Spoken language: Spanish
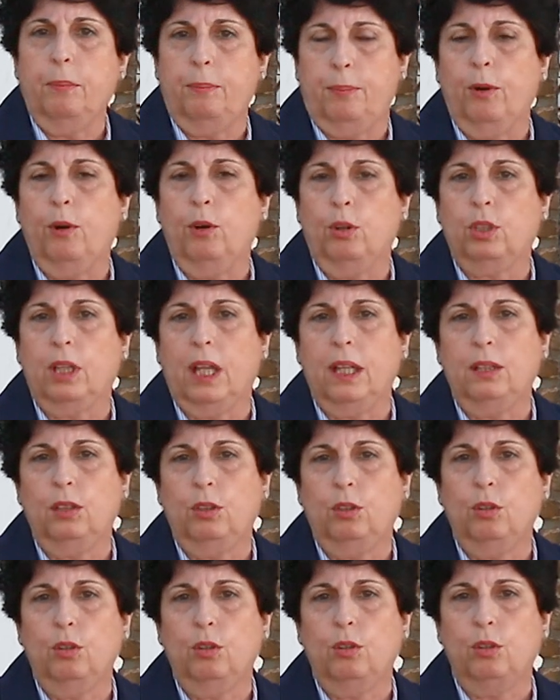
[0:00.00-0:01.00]
Por lo
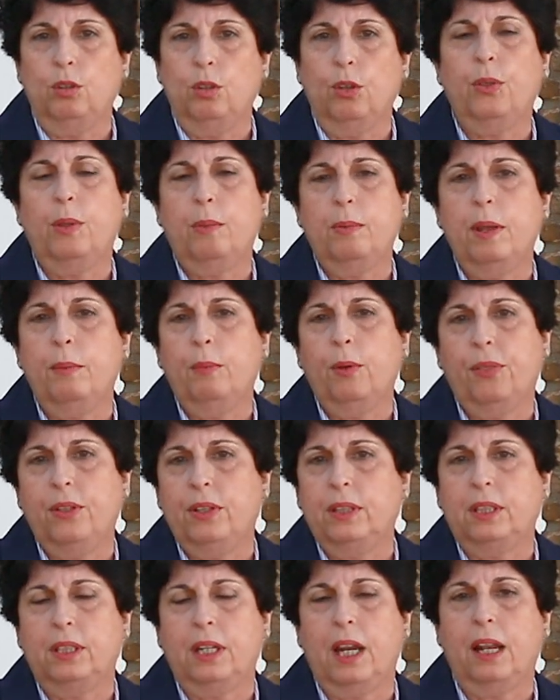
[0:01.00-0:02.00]
tanto, no debíamos
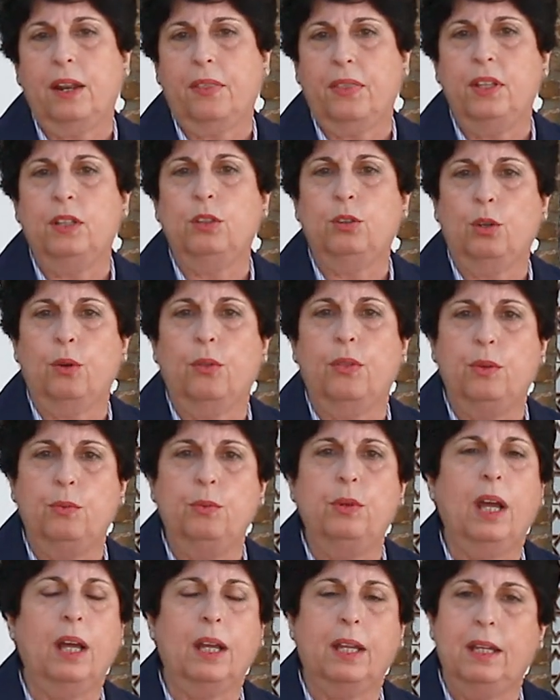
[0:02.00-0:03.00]
de entrar dentro de
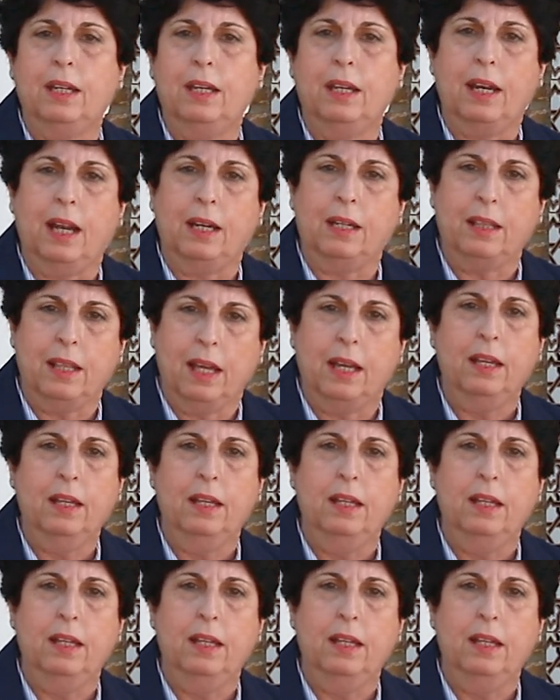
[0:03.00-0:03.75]
una generalidad.